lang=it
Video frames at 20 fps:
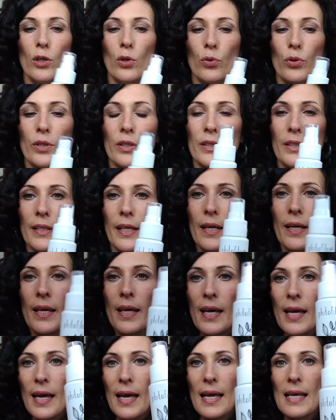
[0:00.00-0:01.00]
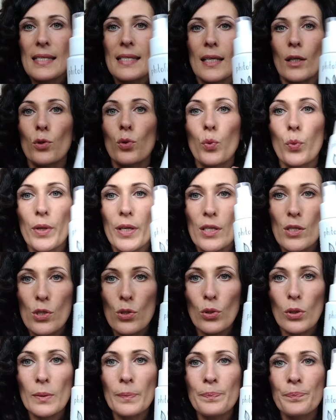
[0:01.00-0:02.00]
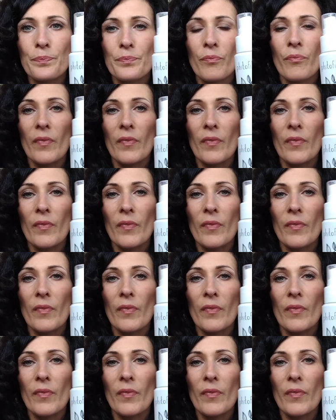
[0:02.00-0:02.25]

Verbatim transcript: l'ordine è stato questo.